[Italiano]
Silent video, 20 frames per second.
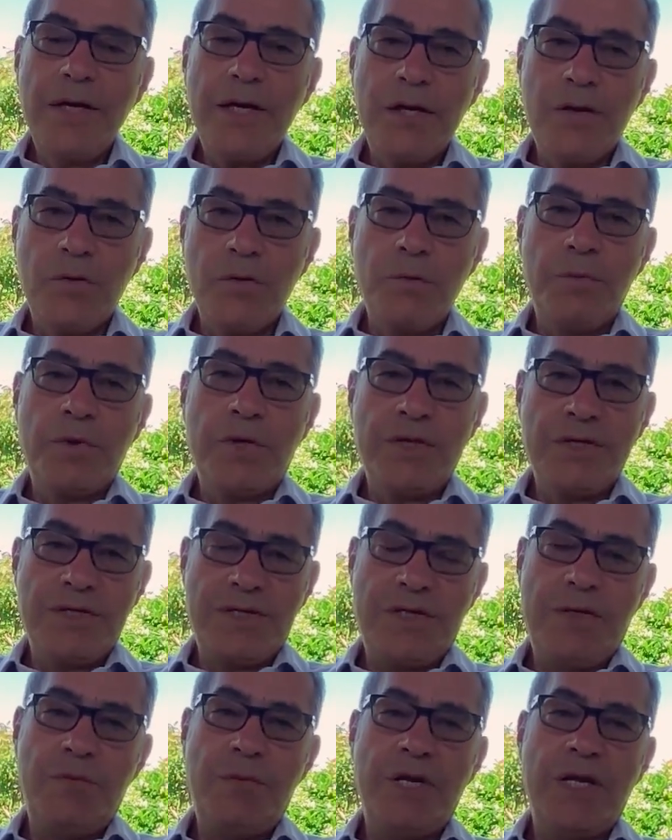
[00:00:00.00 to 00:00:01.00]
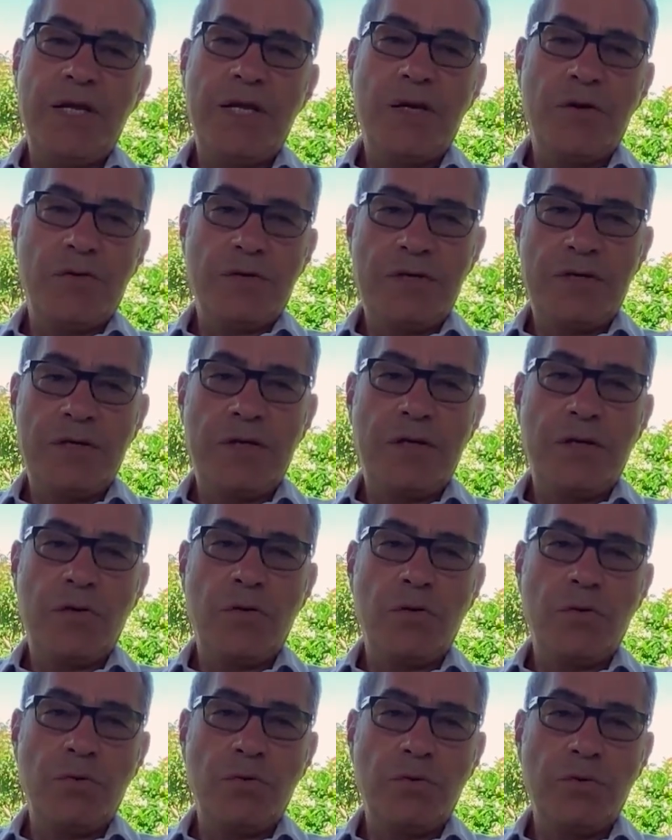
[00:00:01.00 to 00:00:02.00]
e comprensibile dai nostri
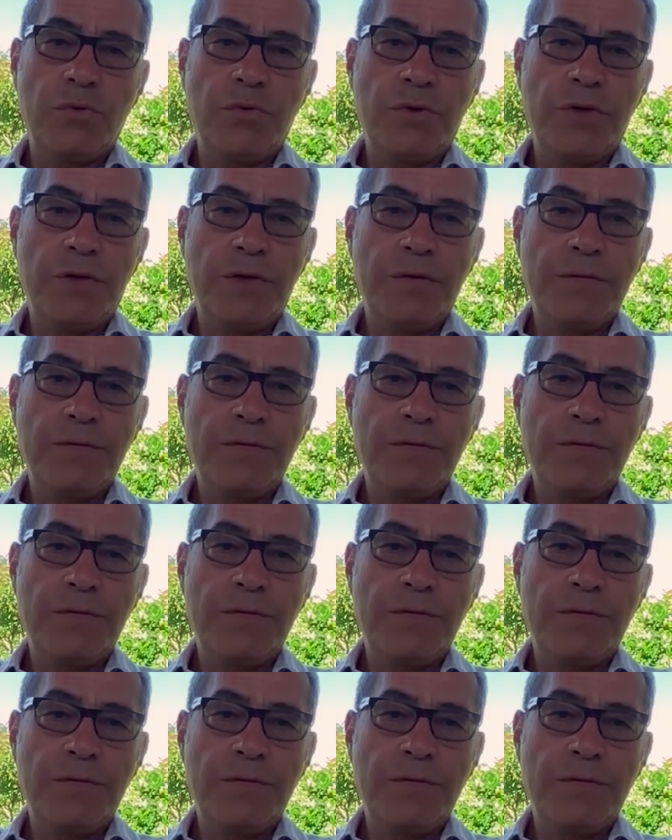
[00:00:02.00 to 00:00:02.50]
interlocutori,